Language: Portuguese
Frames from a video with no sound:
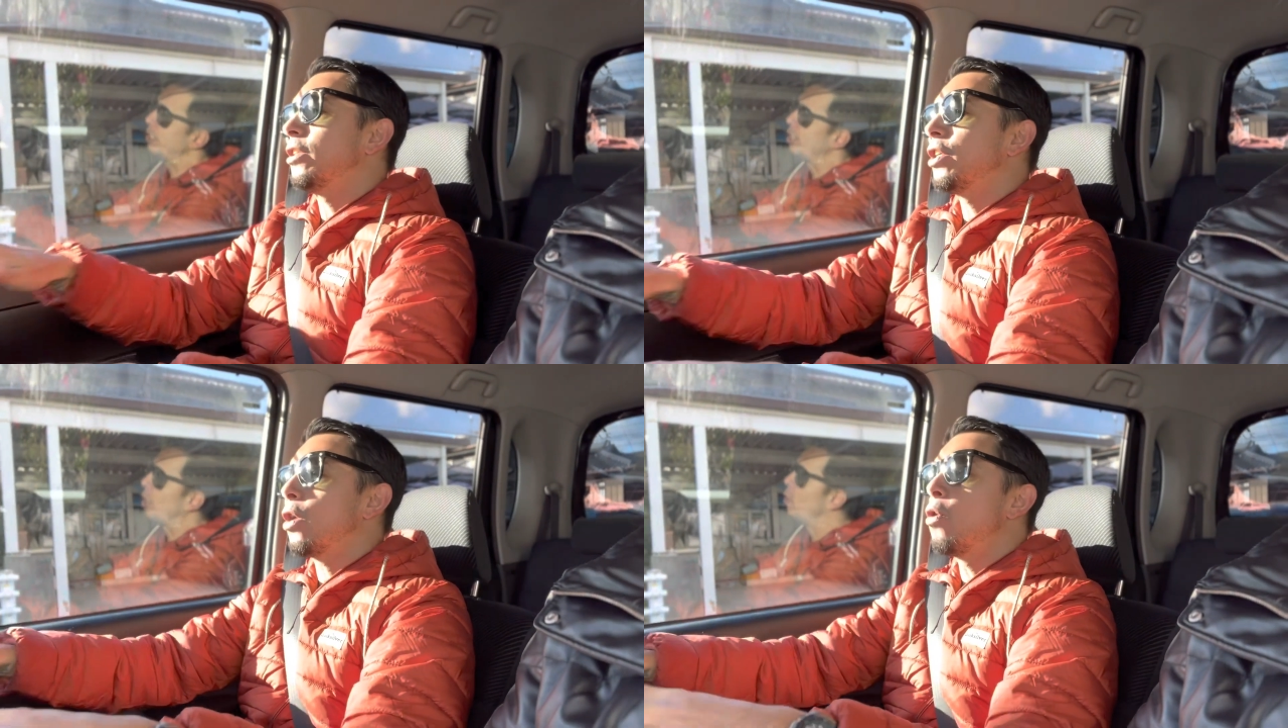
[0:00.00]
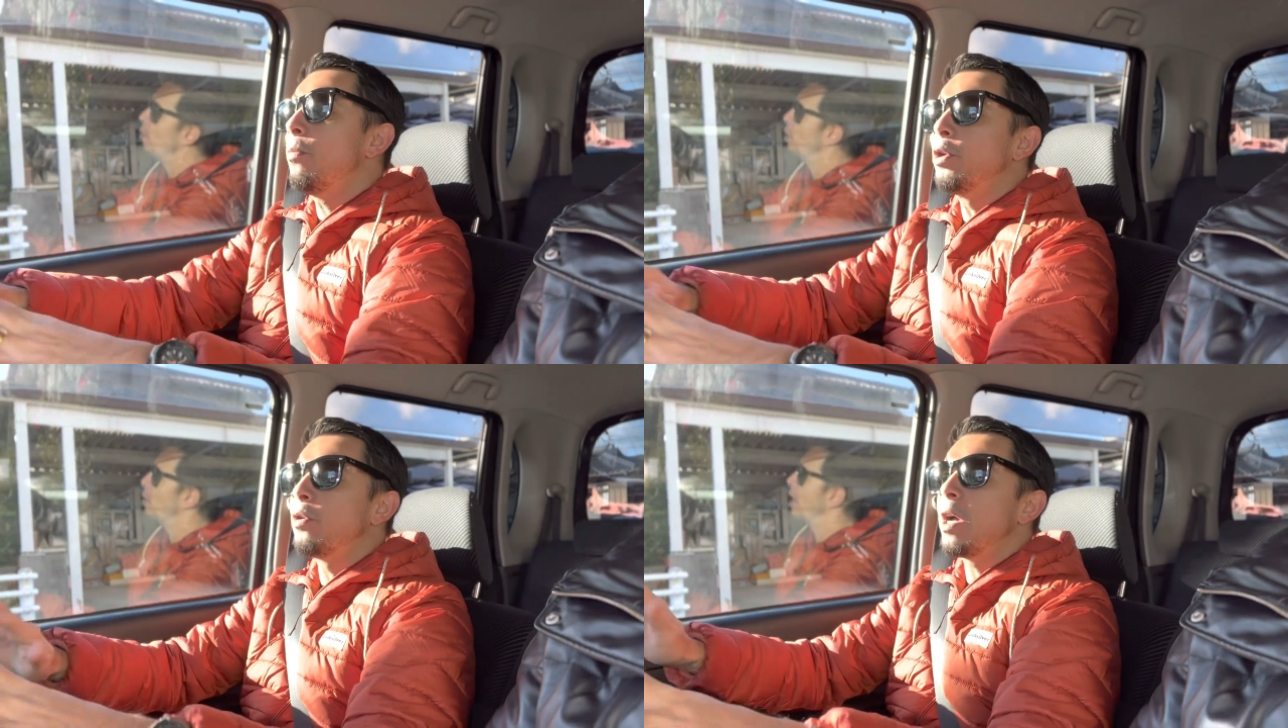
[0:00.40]
já
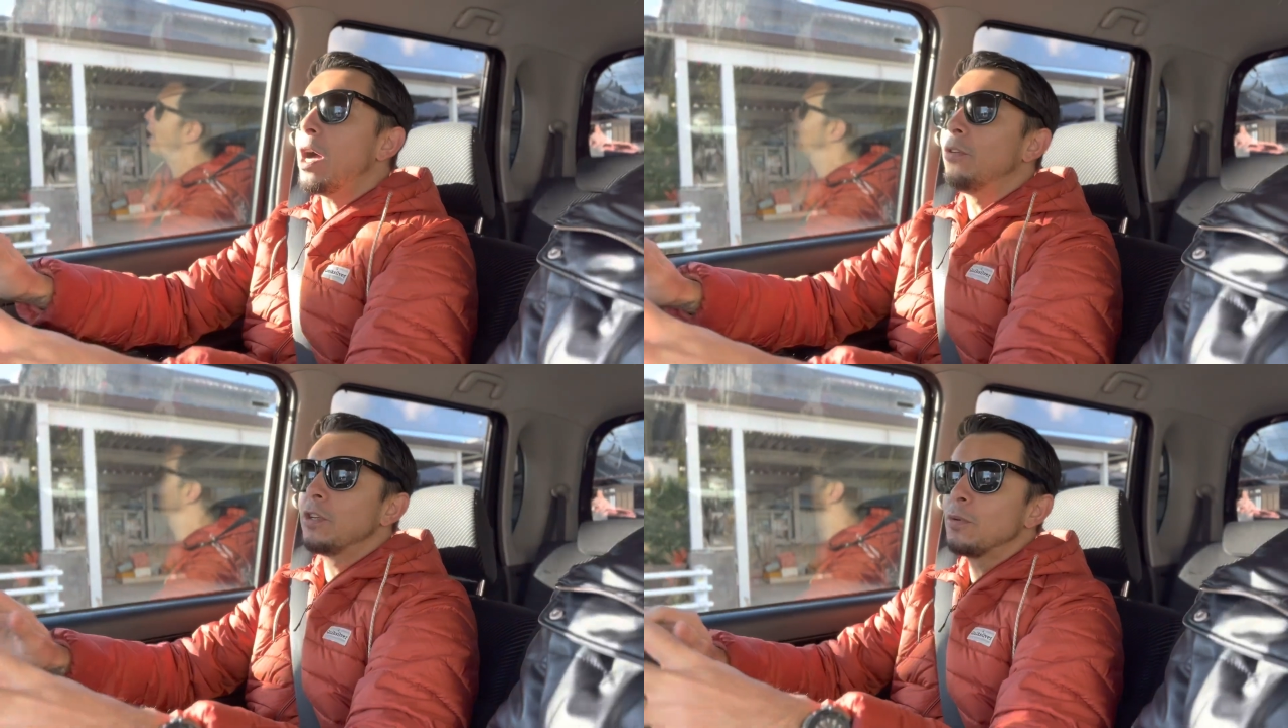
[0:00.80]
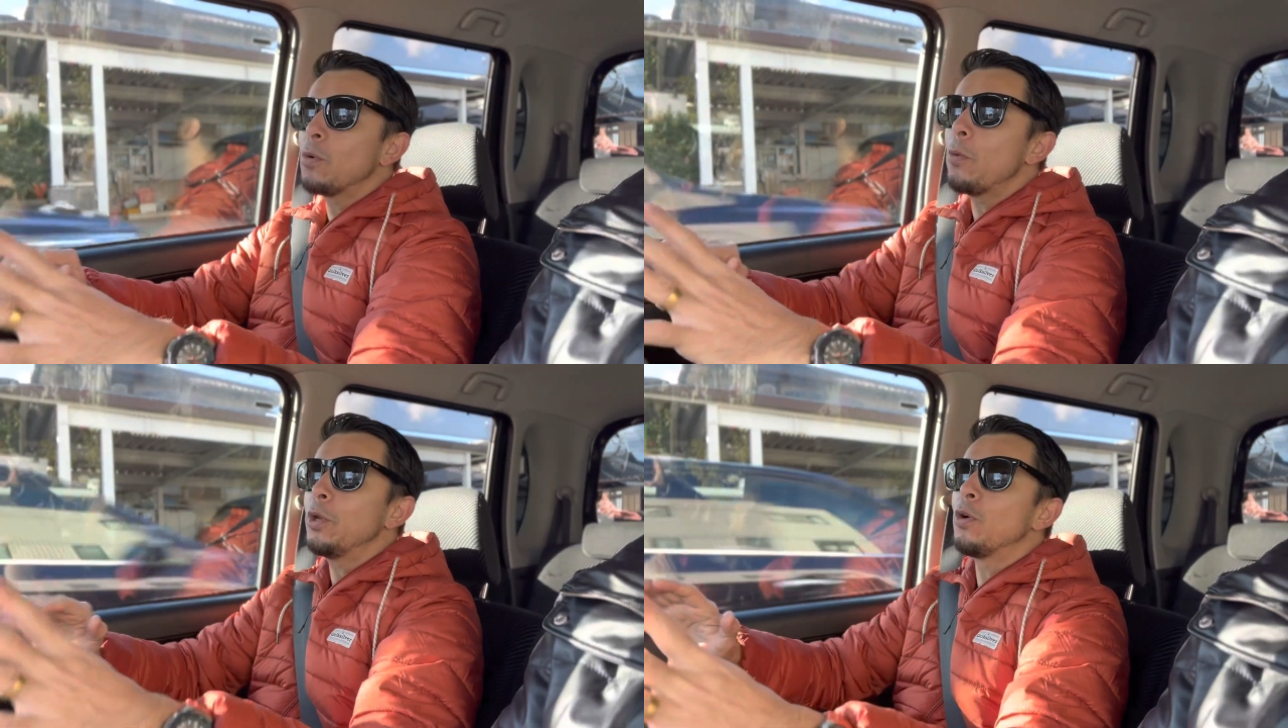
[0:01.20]
come no carro. Nós vamos
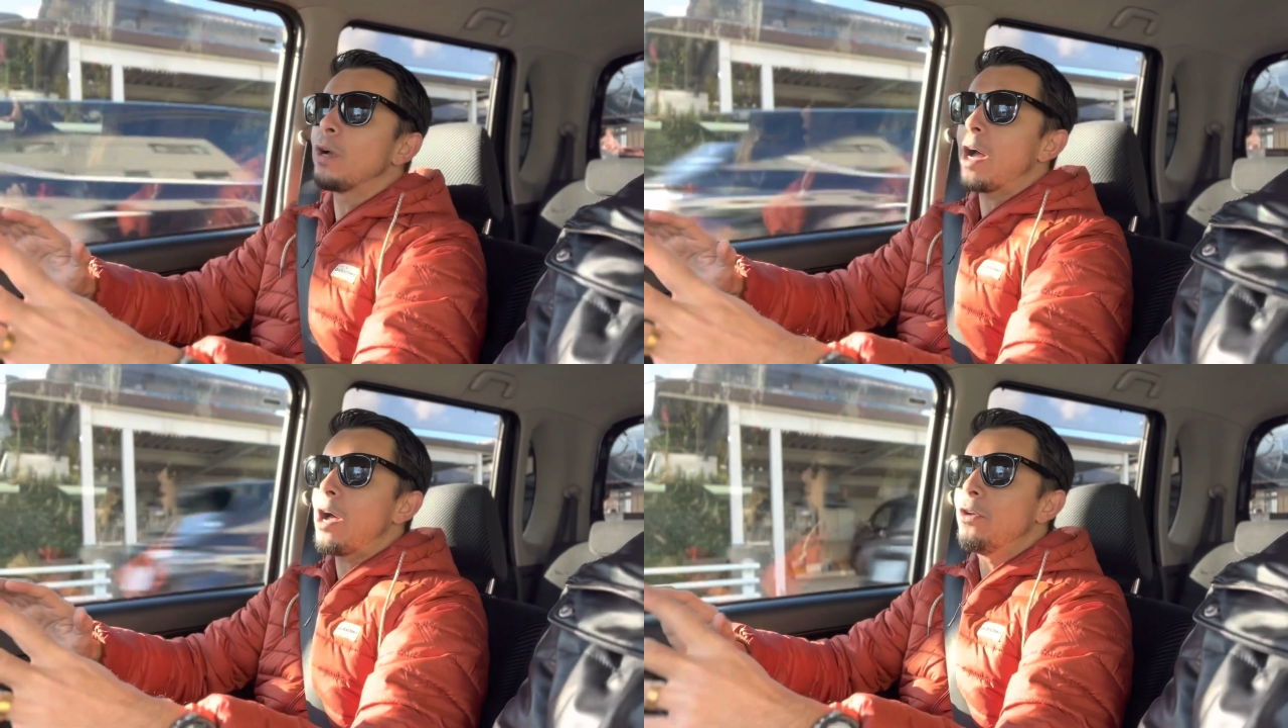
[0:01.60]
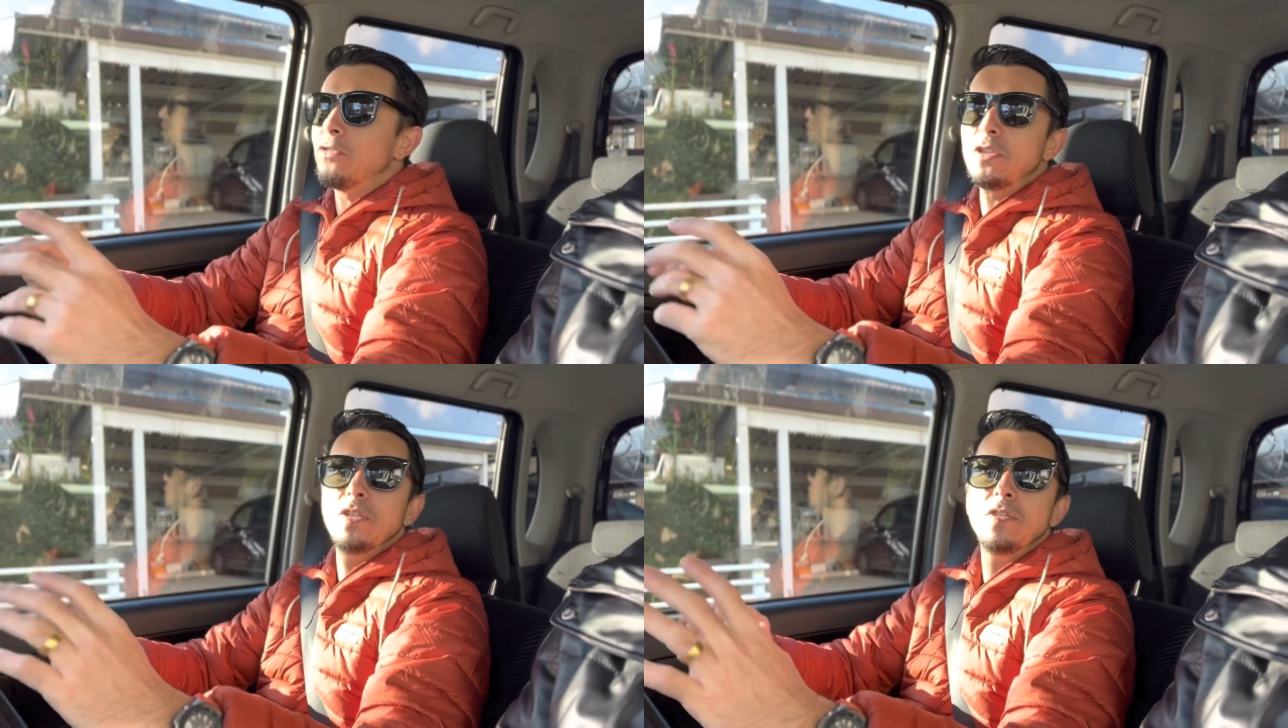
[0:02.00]
comer no carro e vocês